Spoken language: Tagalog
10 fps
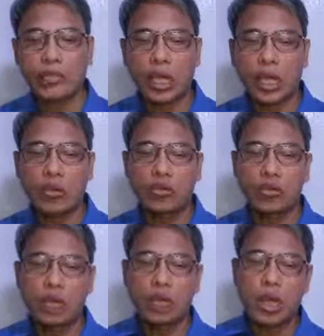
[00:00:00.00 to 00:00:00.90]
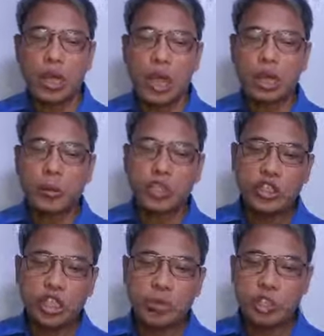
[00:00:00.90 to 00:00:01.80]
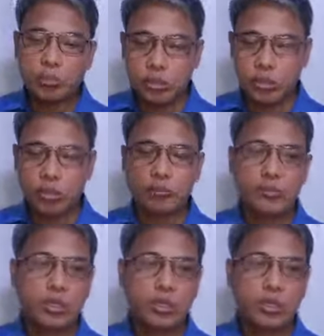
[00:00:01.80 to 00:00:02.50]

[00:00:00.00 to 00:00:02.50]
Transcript: dahil kung ang kapatid niya mismo